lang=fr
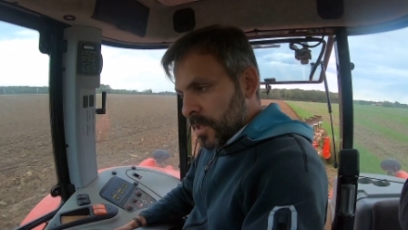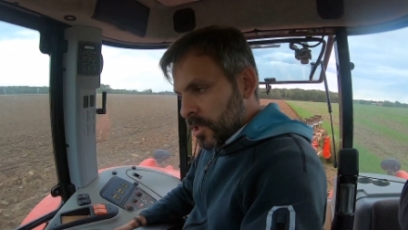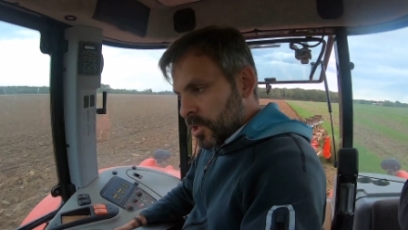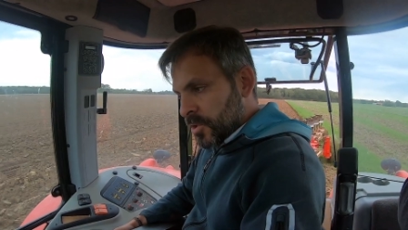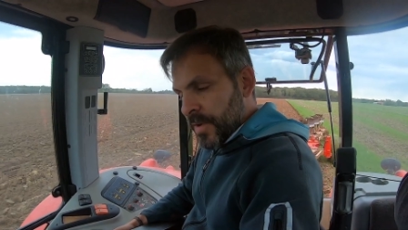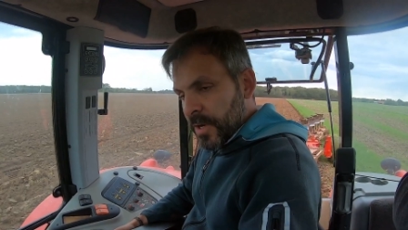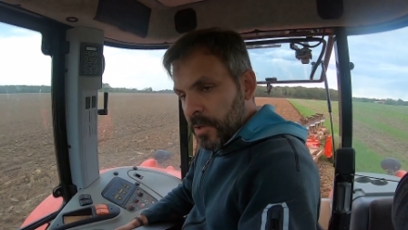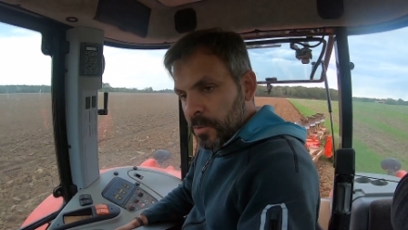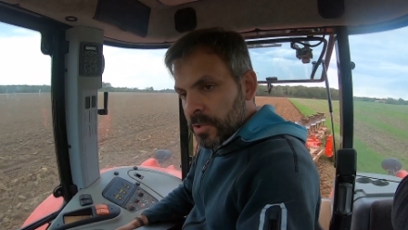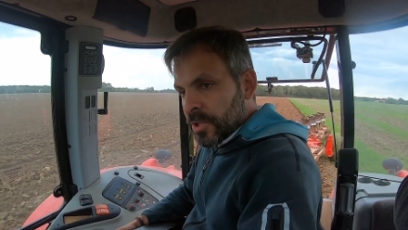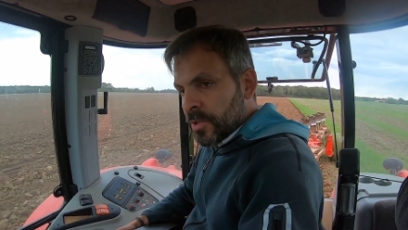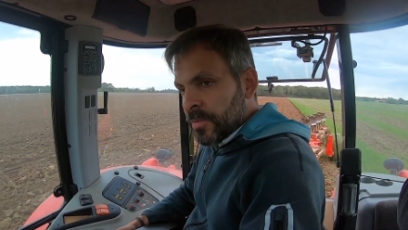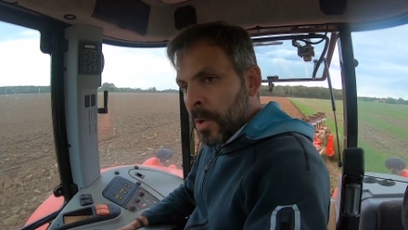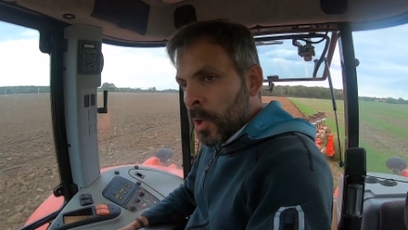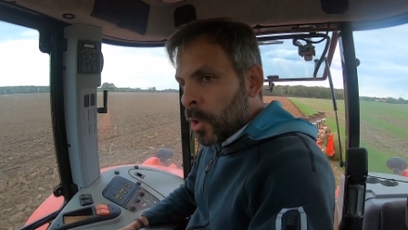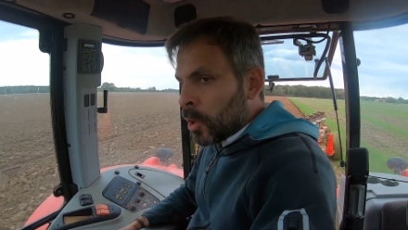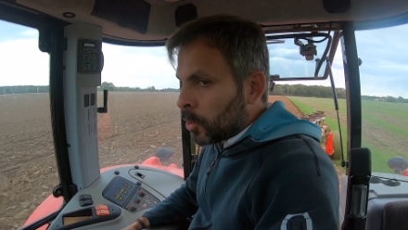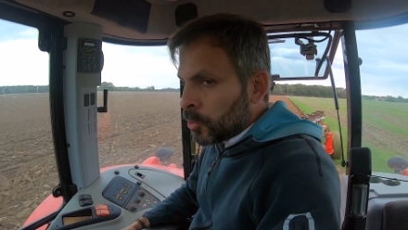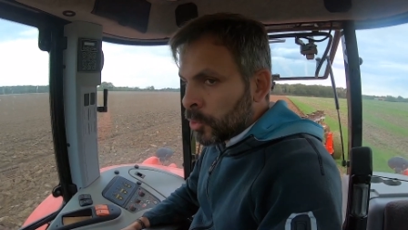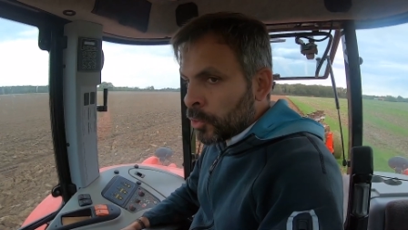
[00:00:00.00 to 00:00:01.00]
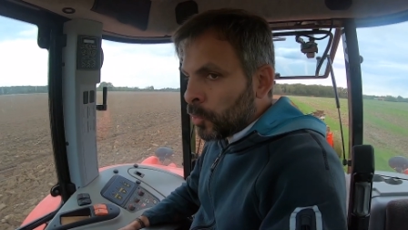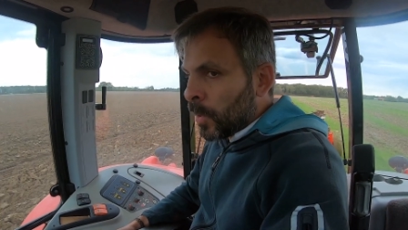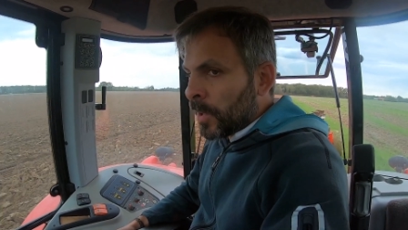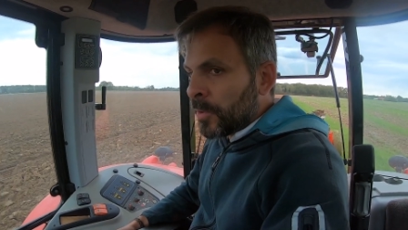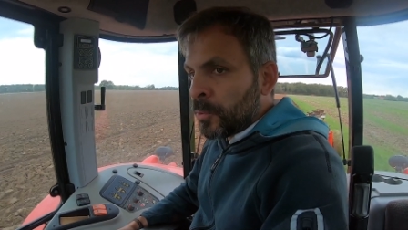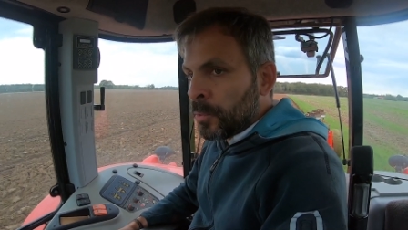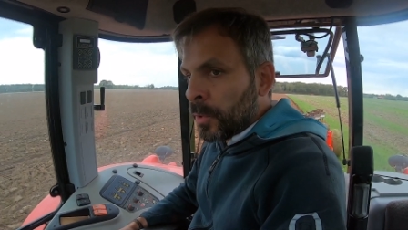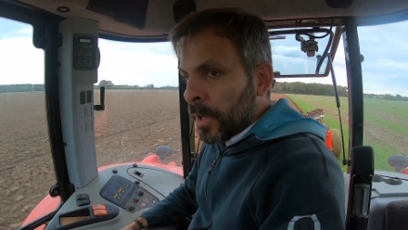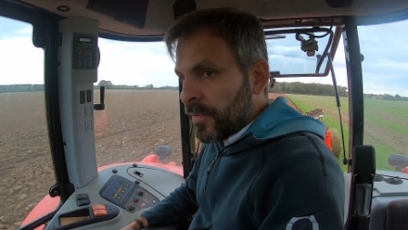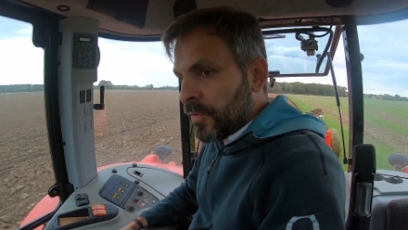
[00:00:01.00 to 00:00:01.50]
je vais continuer encore
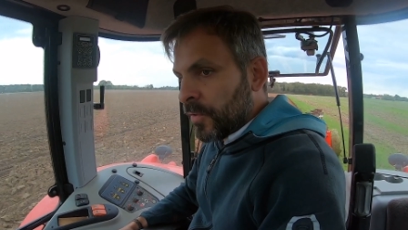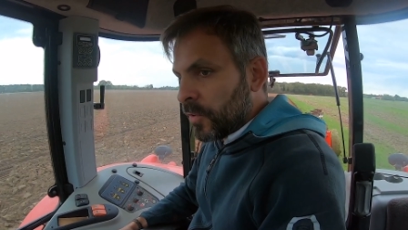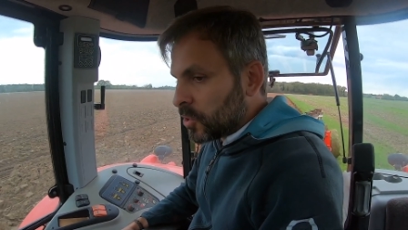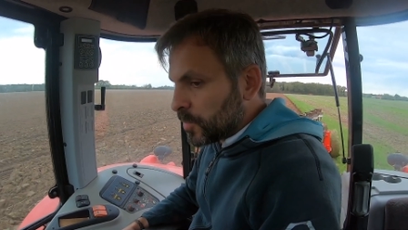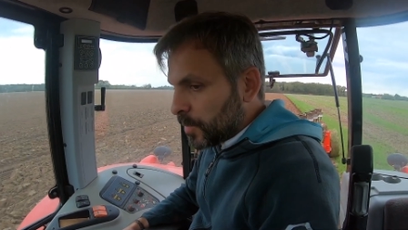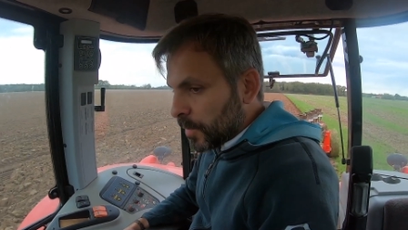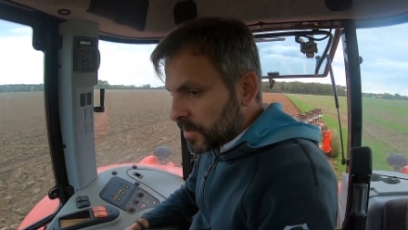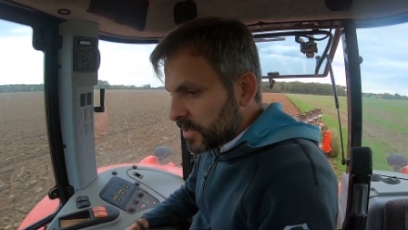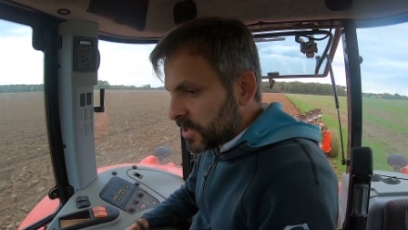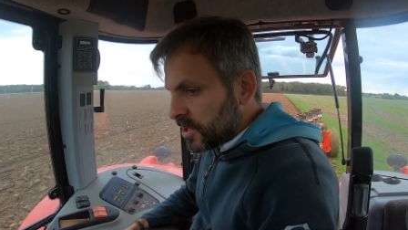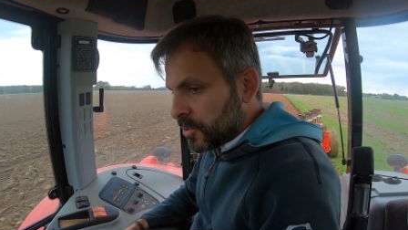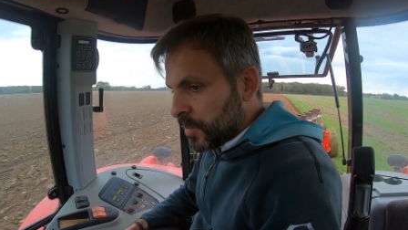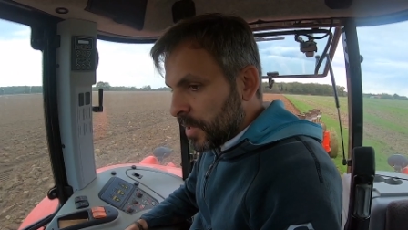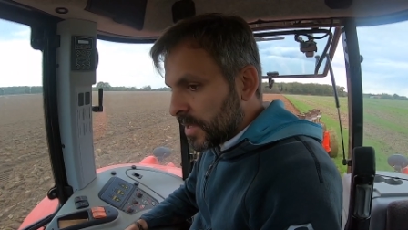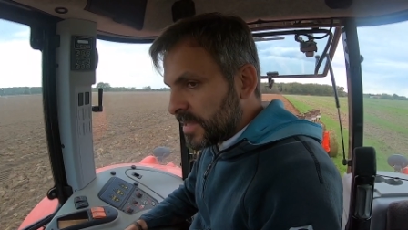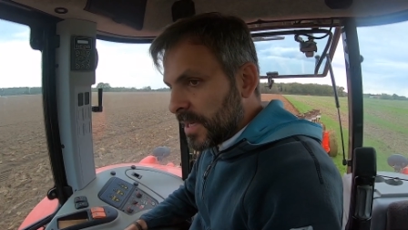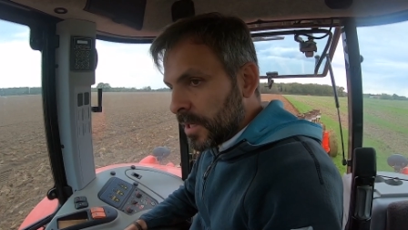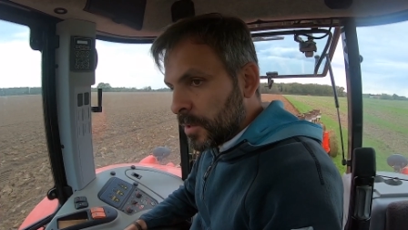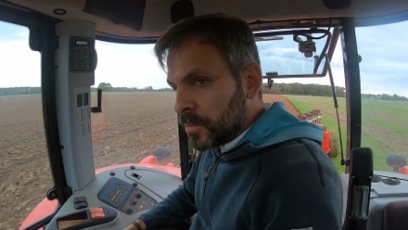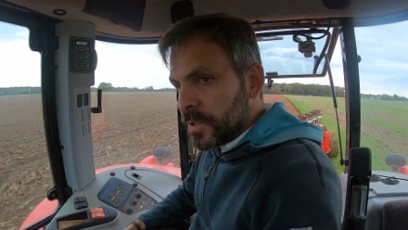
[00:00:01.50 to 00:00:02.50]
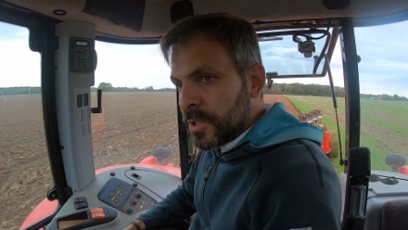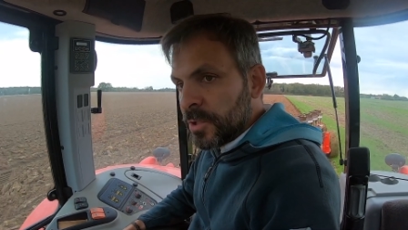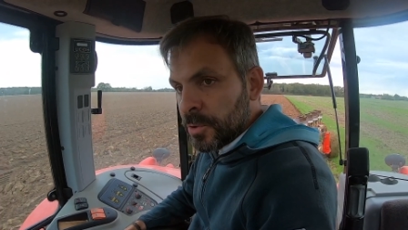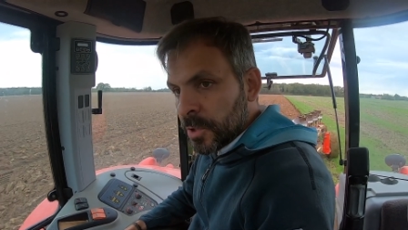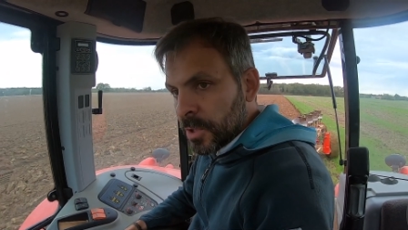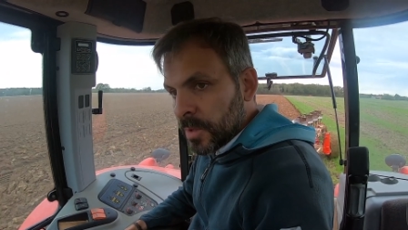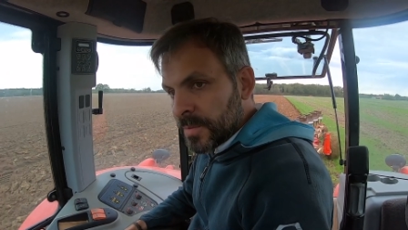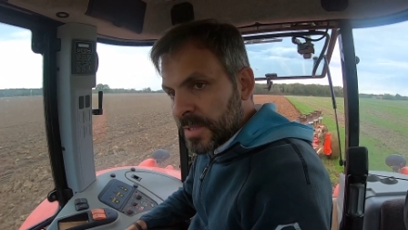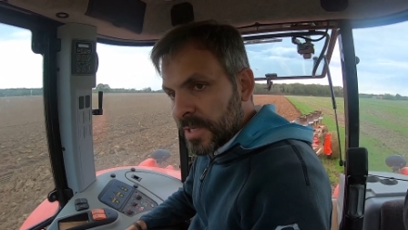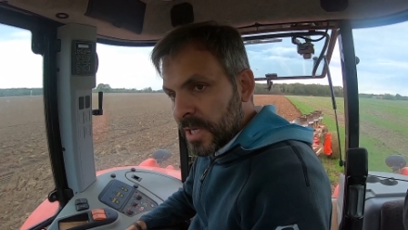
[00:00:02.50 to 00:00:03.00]
2-3 tours et franchement, si je vois que ça continue
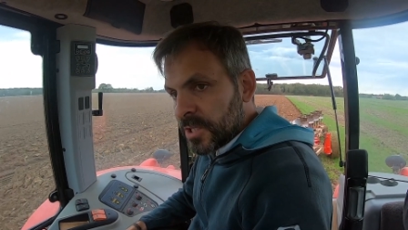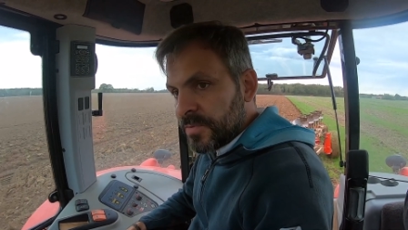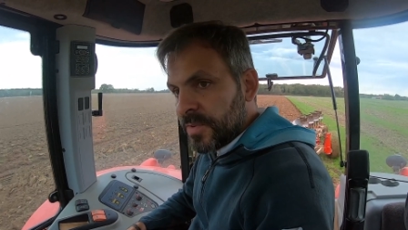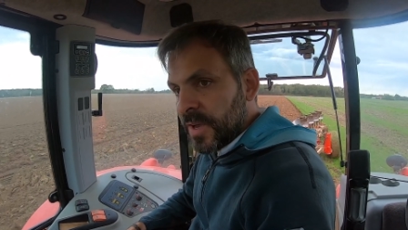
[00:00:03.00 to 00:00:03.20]
comme ça,